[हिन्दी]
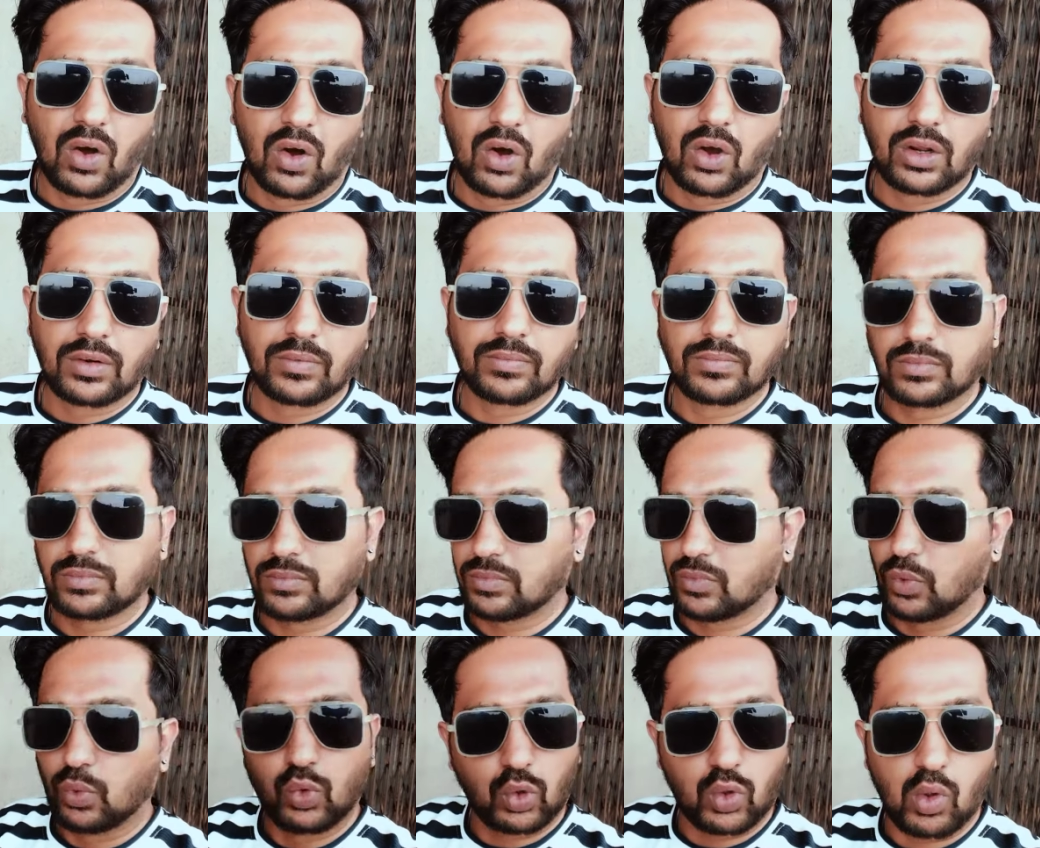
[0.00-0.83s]
और
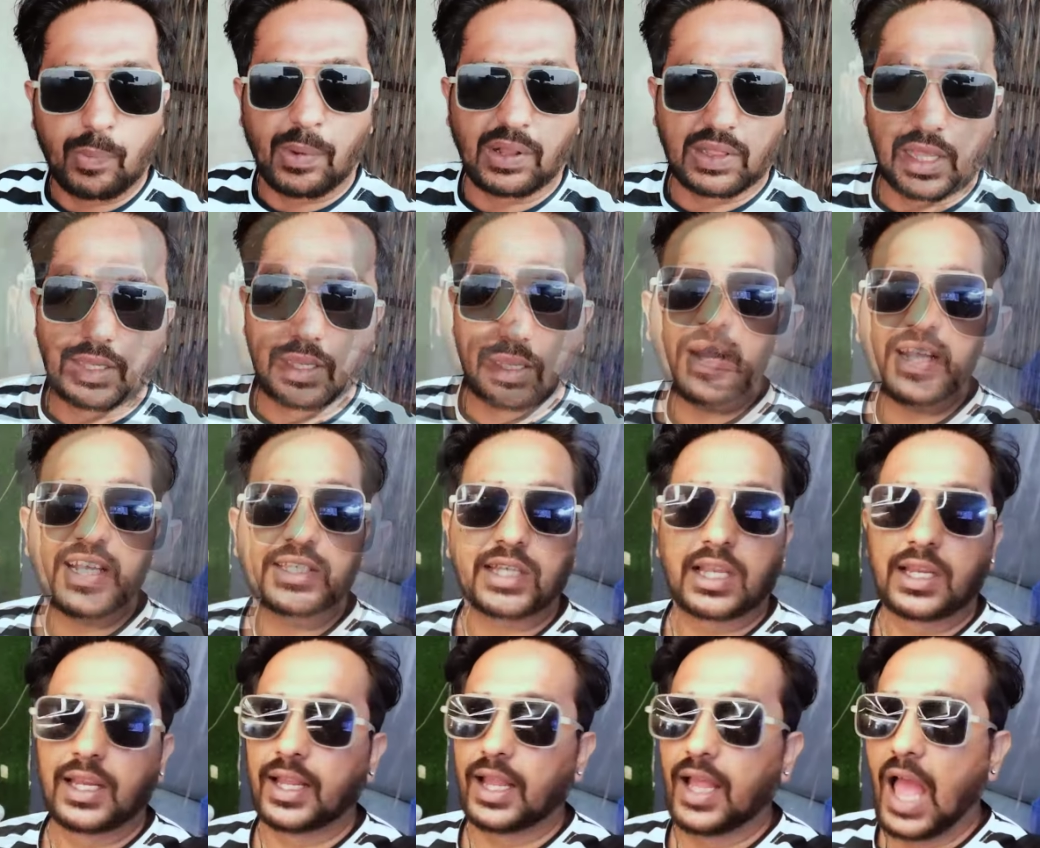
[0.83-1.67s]
उनको तो पता
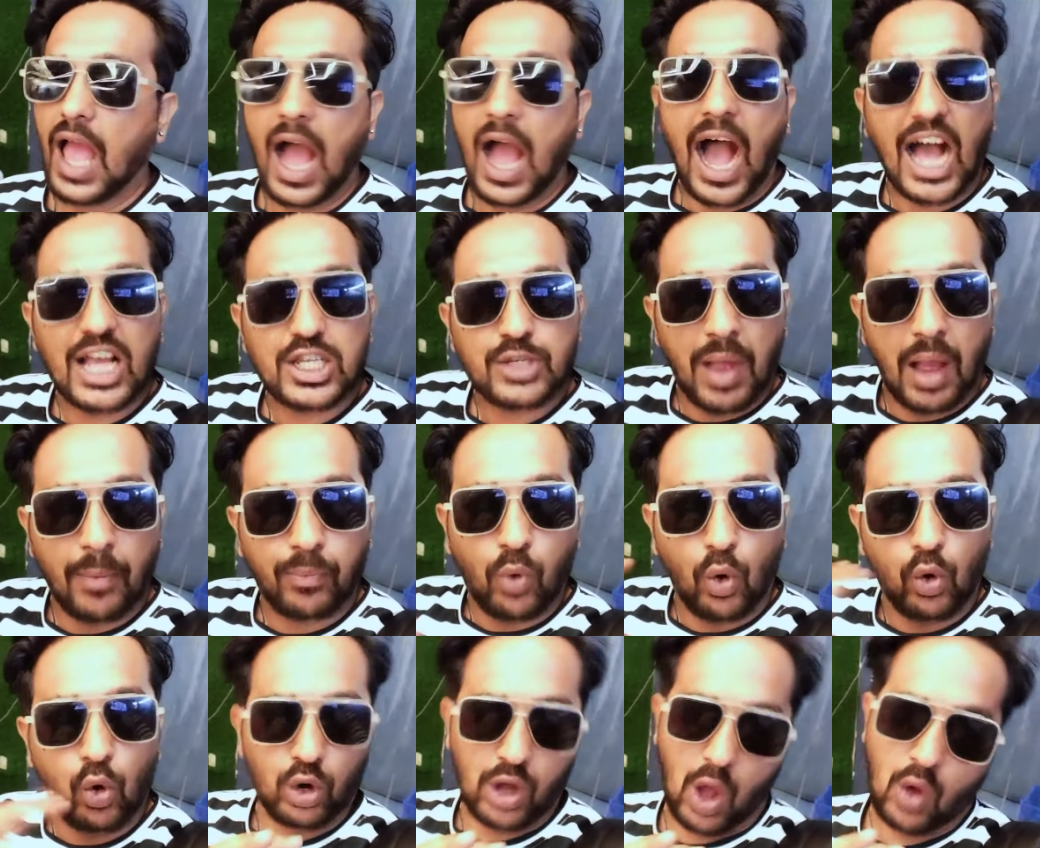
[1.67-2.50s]
ही आज मैं आपको
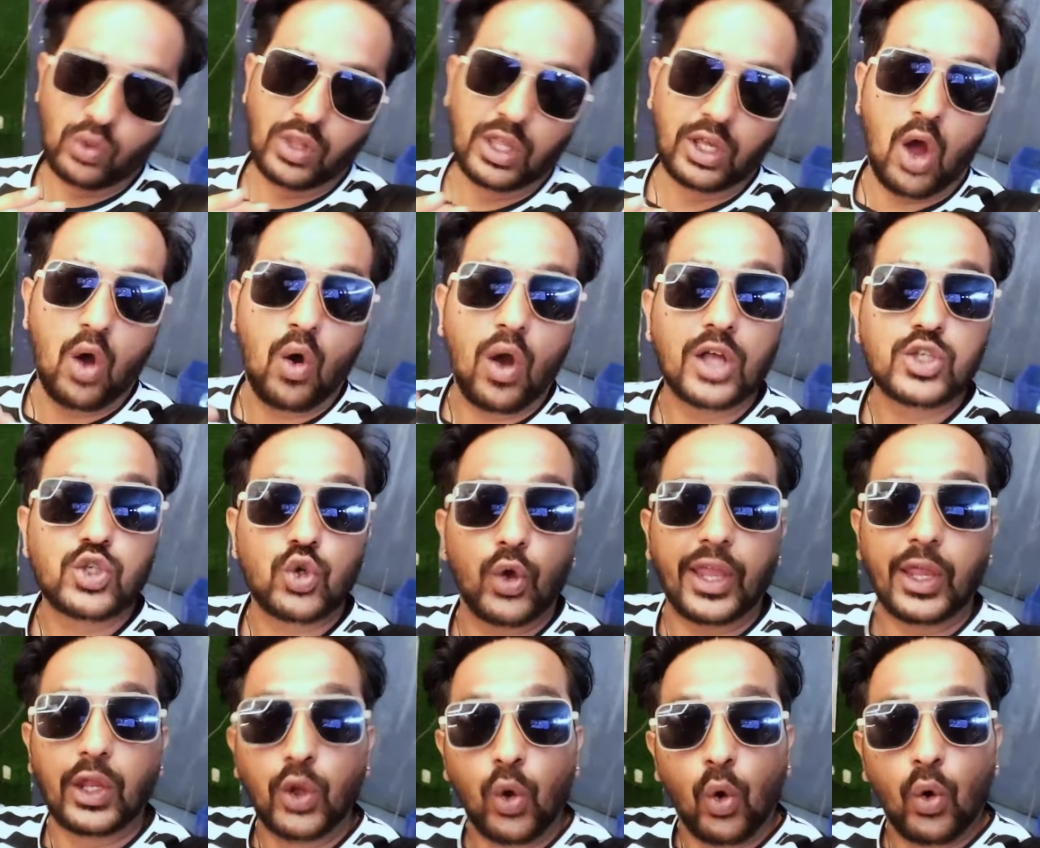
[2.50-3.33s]
गोडाउन दिखाऊंगा जो
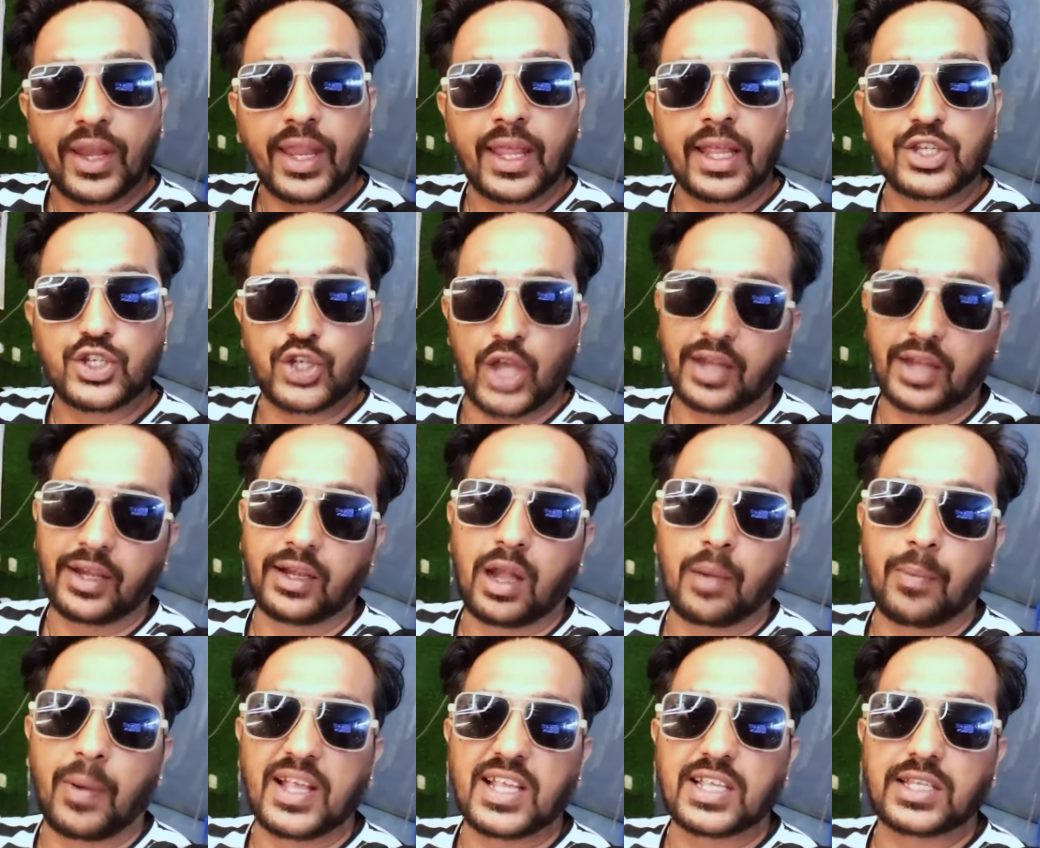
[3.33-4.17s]
इन्होंने शान
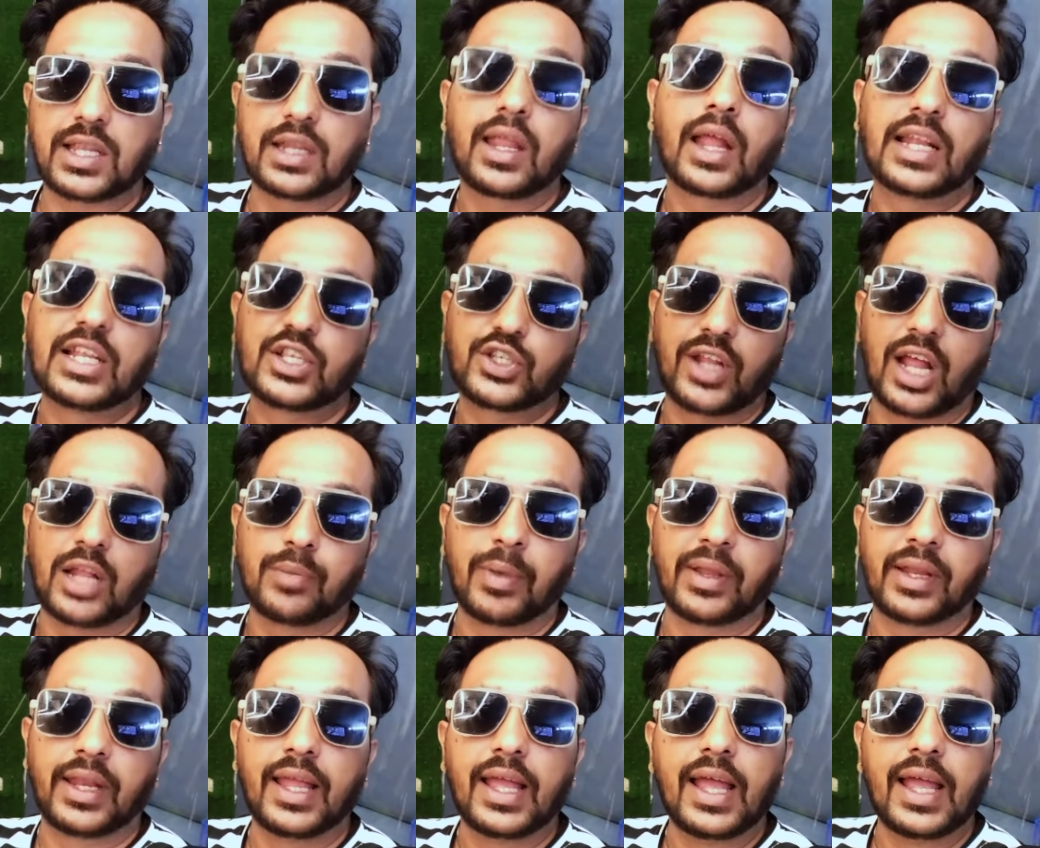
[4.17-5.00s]
इंटरप्राइजेस से यानी सिराज
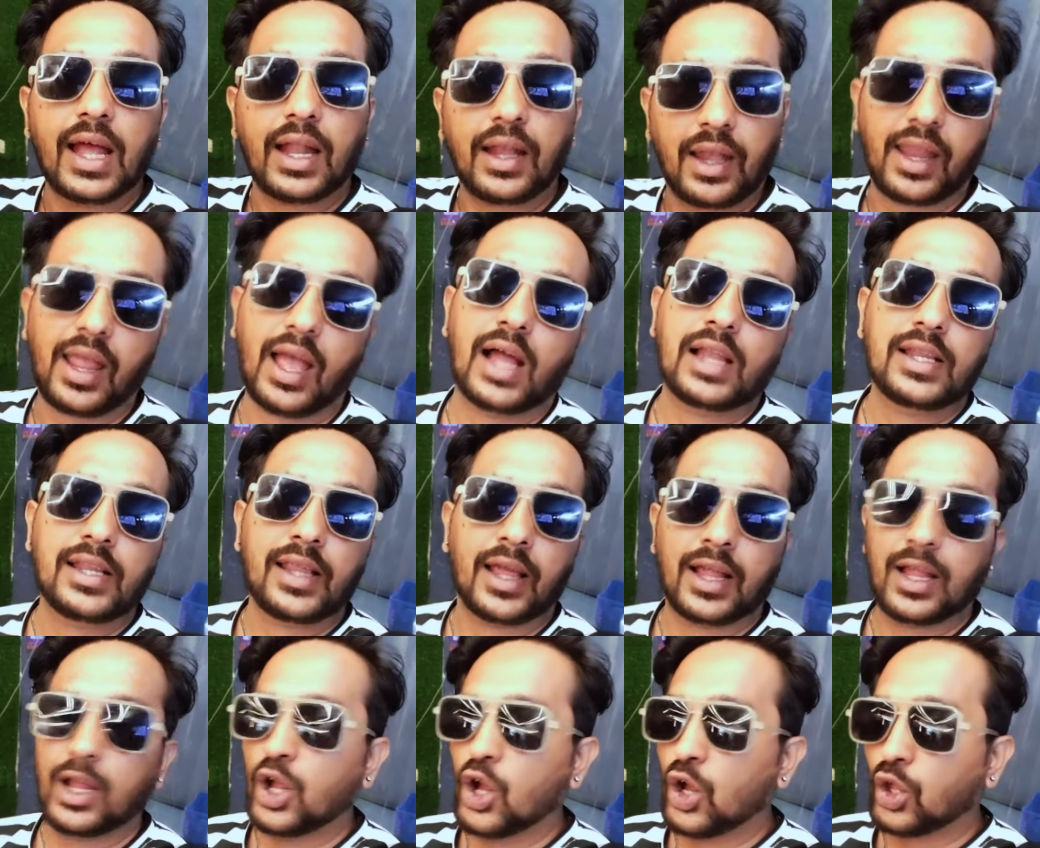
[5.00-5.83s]
भाई ने नया लिया है